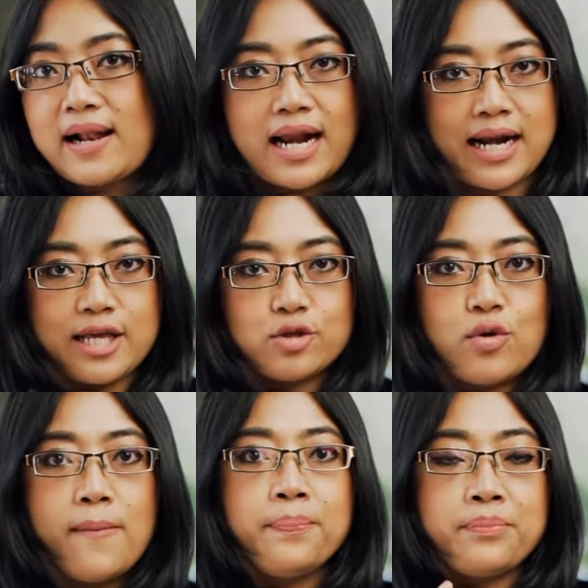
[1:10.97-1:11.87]
Karena itu
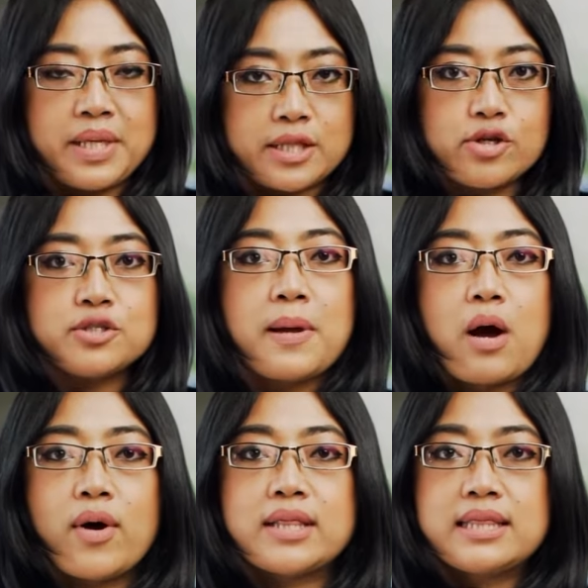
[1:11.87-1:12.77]
mitos
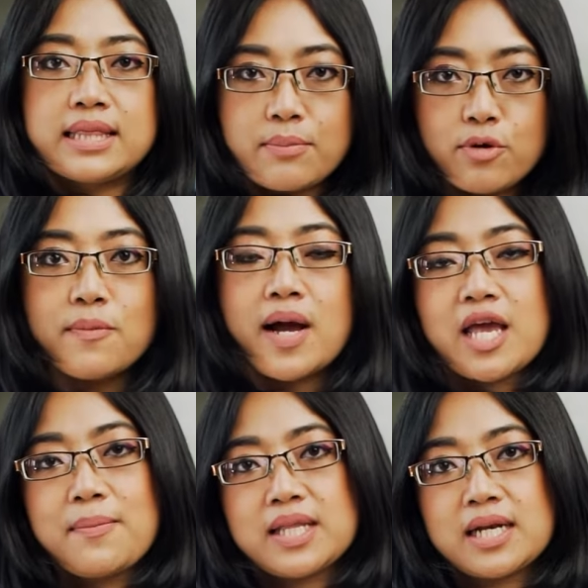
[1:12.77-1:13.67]
bahwa timun
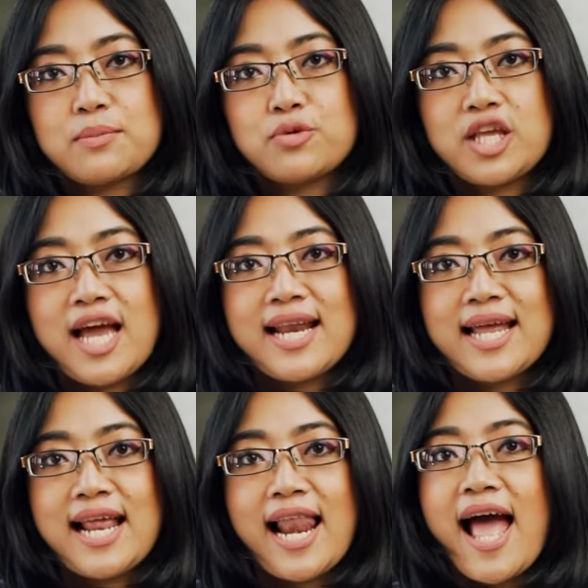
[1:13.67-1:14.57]
mengakibatkan keputihan
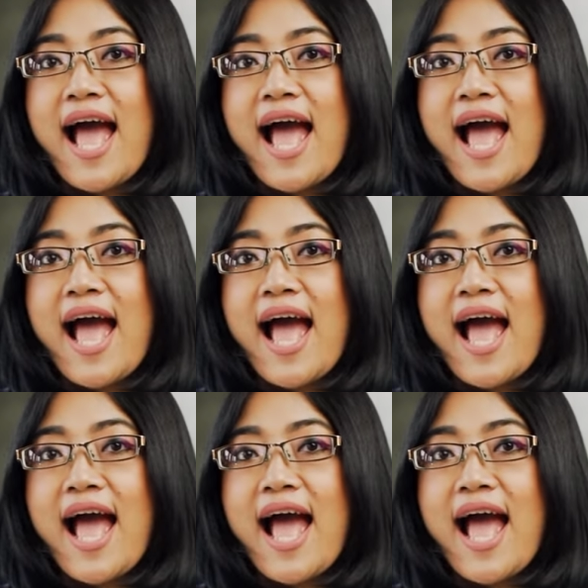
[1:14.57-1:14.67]
adalah